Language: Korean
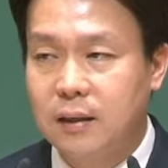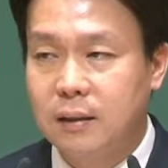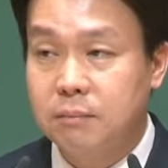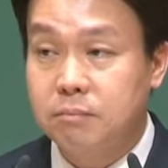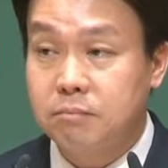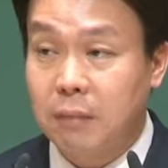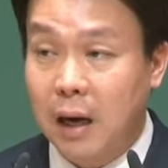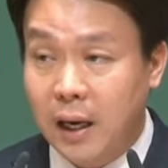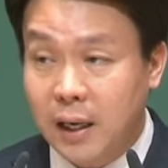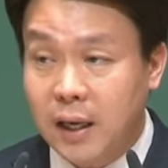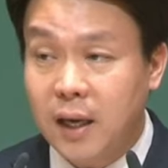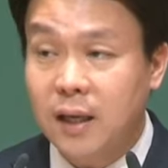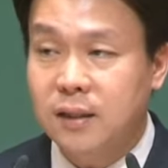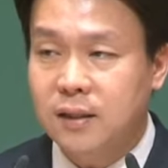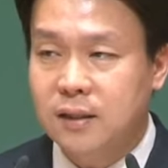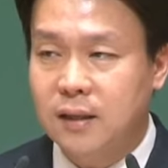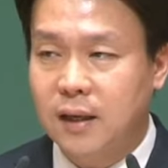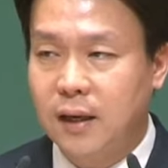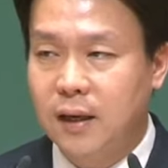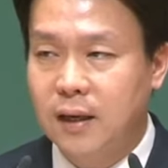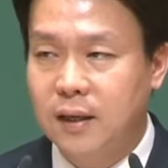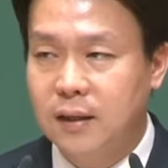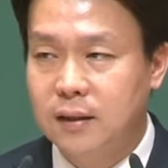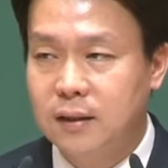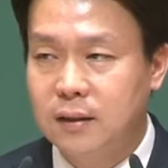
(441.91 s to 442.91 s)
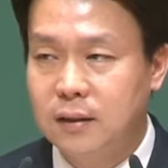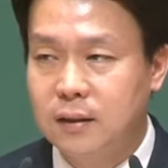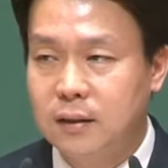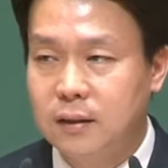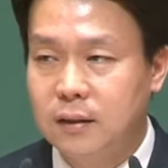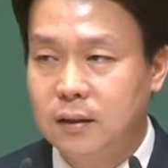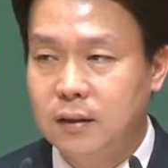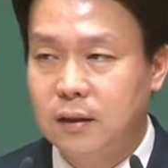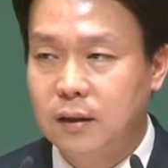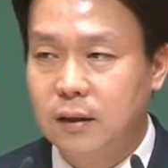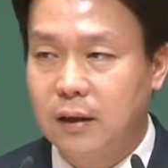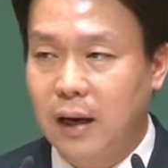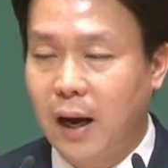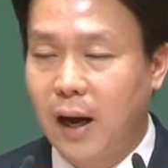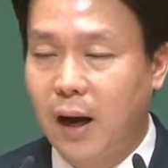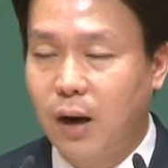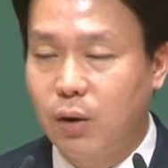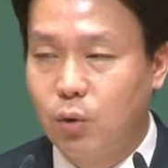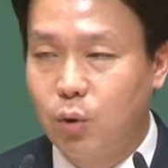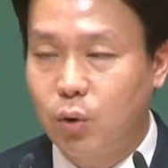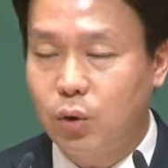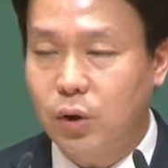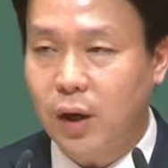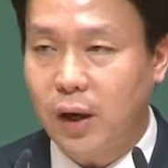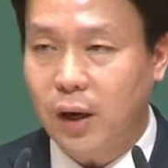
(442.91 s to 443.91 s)
망한다
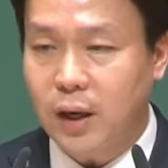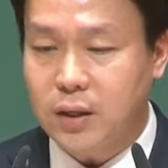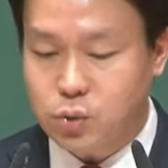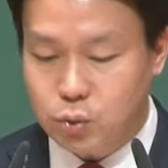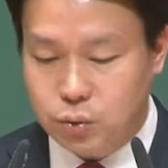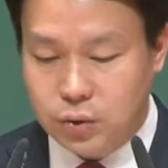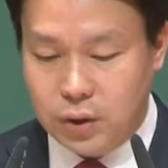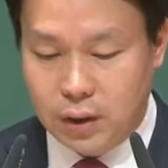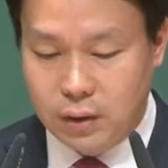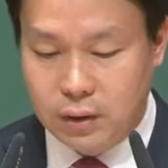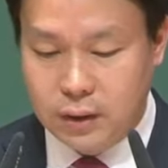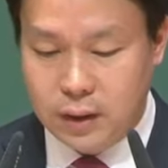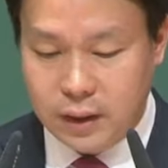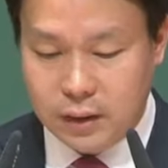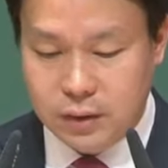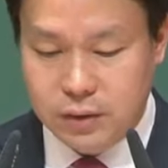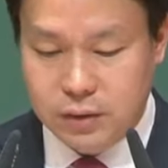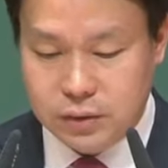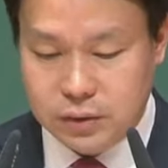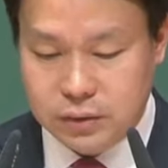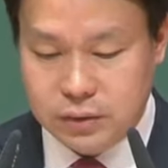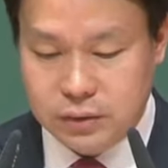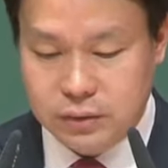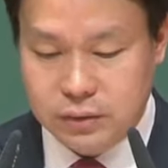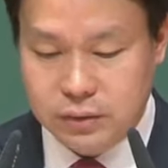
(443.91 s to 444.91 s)
라고 계속 예언을 했거든요.